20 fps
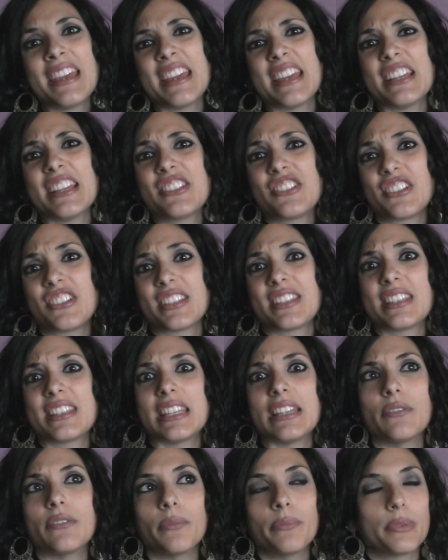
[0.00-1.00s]

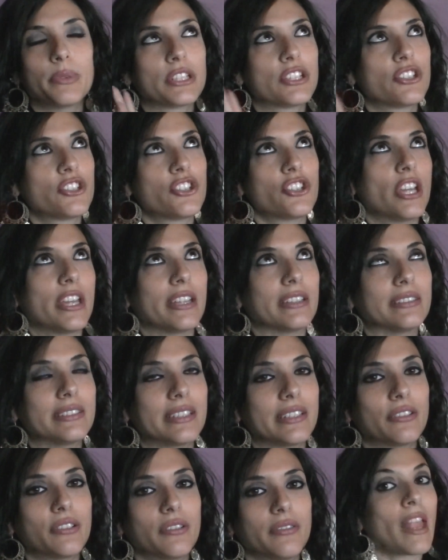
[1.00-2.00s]
eccessivo, un po'
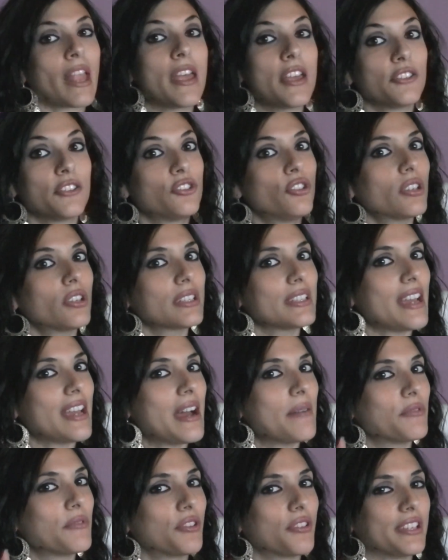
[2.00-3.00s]
eccentrico
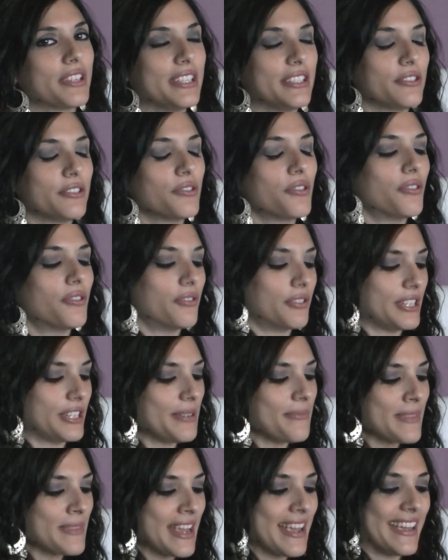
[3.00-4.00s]
torniamo in
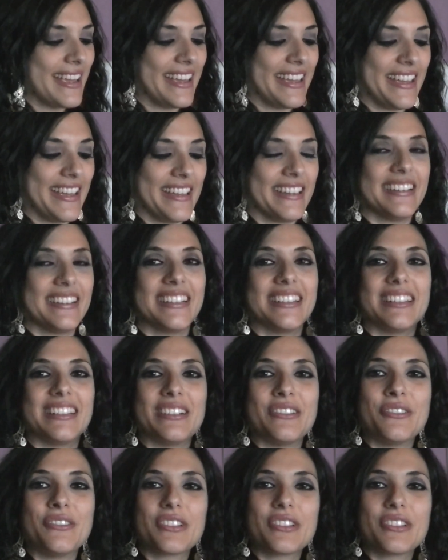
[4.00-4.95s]
noi e eh, ho